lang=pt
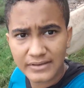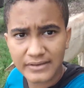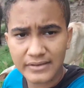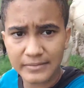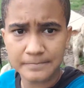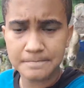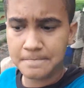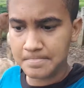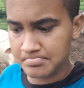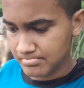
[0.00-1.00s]
É,
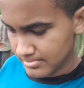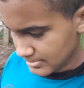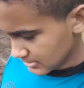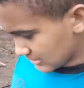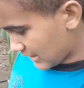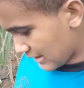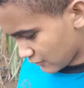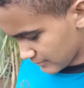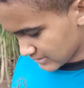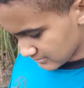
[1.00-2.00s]
tá
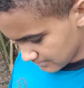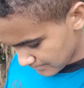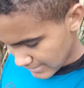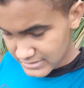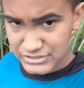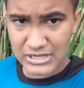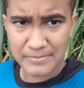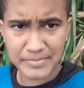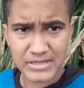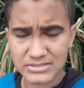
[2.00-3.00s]
comendo pai de
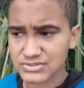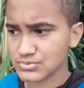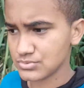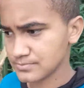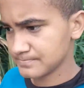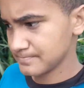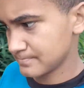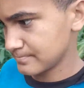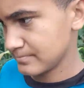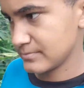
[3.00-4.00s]
capim açúcar. Assim,
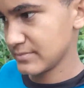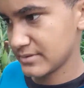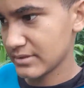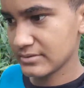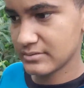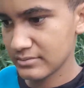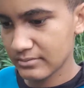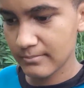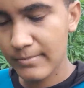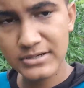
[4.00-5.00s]
certo?
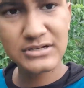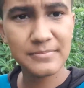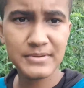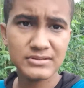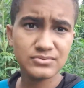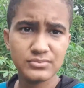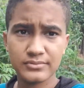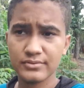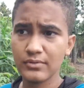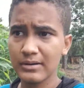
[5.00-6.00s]
Pai de capim açúcar assim
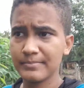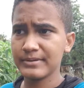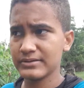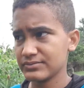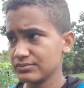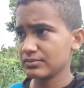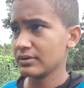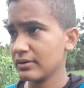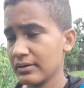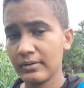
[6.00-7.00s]
não, né? O capim açúcar.
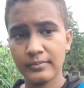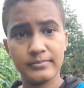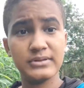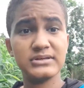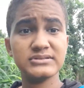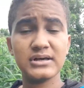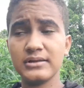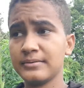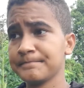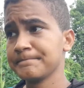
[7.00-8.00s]
Assim. Beleza,
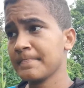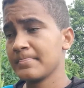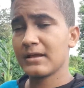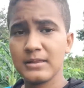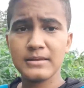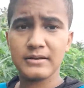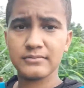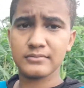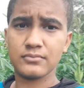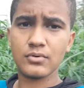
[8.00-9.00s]
galera? Galera,
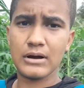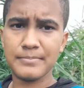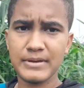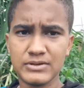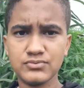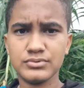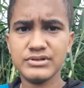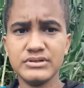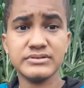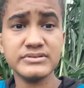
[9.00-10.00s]
o capim açúcar
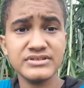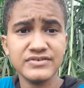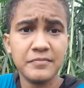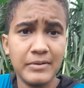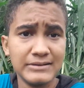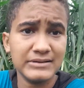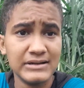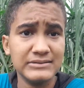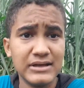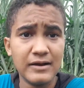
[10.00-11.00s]
aqui serve para
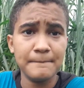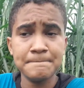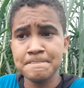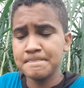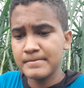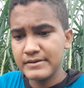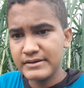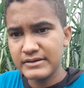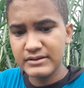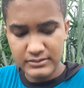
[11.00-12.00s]
tratar
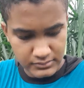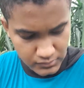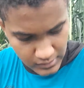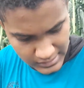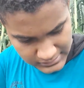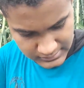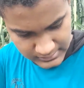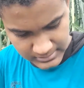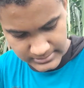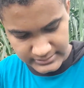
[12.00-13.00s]
é, do gado,
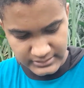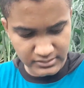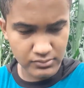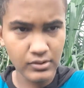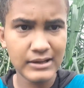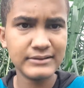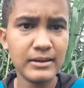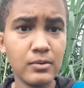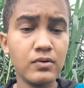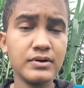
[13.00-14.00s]
leiteiro, do gado
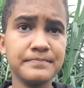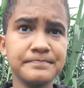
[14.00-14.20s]
nelore.